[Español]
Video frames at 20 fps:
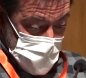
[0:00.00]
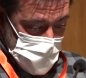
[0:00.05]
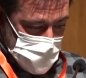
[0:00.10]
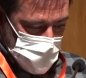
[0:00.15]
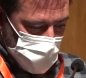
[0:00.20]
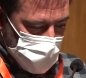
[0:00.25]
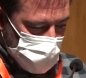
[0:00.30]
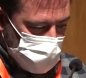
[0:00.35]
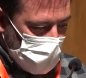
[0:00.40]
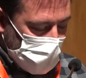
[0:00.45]

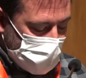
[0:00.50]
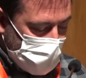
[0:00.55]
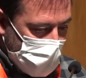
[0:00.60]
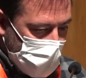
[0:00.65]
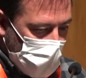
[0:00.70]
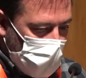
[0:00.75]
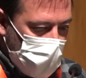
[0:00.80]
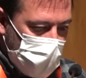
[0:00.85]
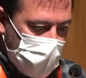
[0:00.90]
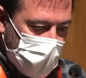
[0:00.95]
Entonces es una
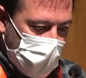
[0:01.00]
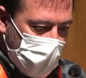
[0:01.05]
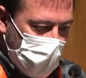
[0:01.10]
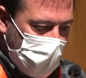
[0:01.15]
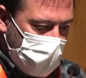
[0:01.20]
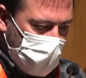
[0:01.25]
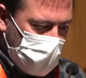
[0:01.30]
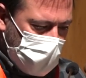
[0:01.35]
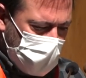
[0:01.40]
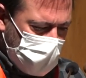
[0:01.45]
tarea
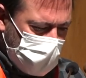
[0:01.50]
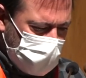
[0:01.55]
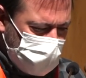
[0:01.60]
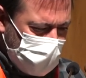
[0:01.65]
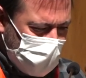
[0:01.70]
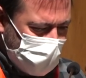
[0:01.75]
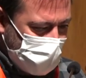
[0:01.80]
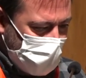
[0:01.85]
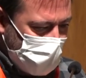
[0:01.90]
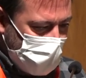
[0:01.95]
complicada, pero creo que es
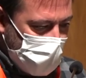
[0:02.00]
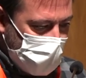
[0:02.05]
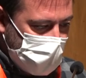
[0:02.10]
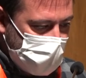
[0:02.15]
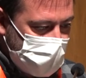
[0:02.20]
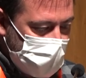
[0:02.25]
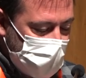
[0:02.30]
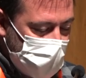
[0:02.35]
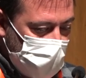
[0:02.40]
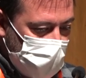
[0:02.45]
una tarea
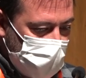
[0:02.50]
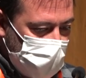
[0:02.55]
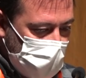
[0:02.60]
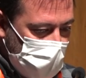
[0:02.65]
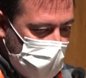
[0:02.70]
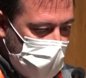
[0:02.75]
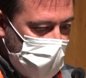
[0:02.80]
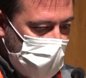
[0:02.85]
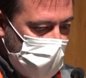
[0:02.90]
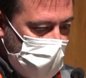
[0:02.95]
que tenemos
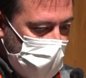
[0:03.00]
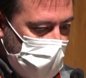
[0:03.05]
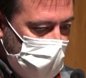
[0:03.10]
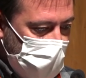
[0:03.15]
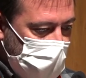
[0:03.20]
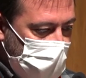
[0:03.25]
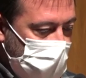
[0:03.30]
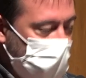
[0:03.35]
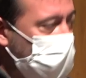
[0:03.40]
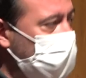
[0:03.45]

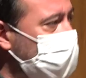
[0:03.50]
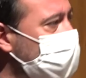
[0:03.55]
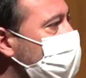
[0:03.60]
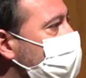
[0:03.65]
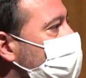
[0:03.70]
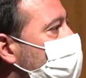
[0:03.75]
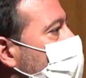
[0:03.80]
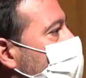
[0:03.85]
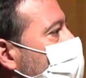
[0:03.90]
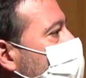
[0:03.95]
que, poner
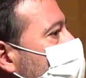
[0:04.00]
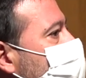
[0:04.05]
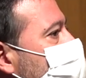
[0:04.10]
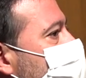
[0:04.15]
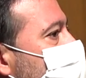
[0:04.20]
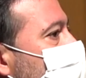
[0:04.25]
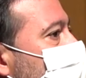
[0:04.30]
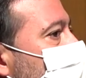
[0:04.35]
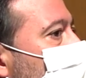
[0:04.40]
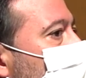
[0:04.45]
encima de la
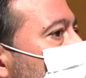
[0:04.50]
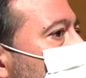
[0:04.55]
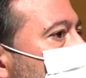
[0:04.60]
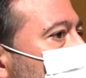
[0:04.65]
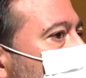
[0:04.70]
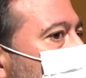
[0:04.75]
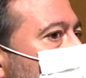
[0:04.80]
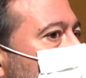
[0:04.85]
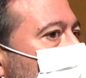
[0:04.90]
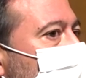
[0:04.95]
mesa, ¿no?
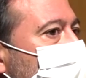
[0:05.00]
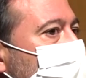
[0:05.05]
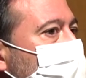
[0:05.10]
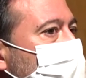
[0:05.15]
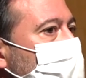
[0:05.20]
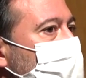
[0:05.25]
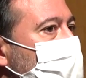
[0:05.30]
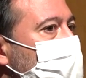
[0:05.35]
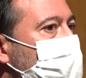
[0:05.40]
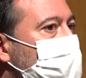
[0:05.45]

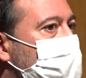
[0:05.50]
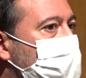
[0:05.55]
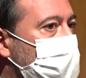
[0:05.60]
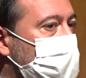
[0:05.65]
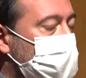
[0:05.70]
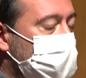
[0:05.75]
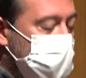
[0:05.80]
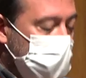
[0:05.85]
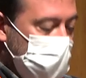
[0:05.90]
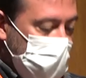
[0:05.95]
Que
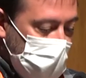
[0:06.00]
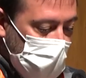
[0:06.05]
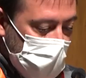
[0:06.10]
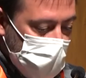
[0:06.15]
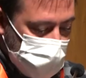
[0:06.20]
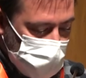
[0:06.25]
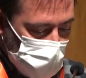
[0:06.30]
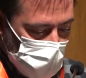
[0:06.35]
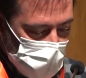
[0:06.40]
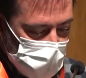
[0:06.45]
lo sindical
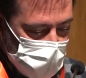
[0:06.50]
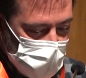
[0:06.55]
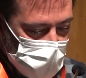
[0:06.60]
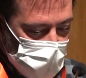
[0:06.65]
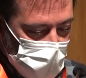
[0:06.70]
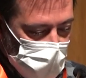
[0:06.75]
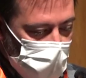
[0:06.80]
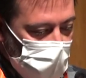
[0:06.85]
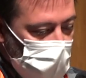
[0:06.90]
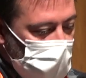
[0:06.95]
es
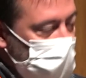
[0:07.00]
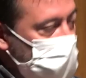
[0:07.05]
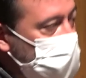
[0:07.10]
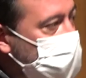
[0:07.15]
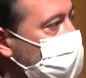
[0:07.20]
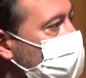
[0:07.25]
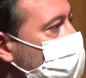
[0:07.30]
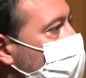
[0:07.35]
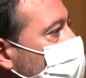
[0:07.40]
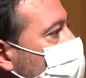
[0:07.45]
político y
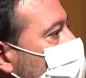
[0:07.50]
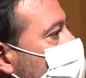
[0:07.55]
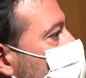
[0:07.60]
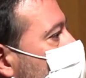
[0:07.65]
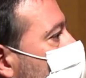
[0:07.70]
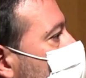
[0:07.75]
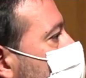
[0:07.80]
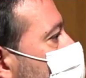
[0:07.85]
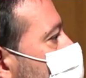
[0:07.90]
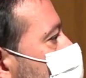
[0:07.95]
que lo político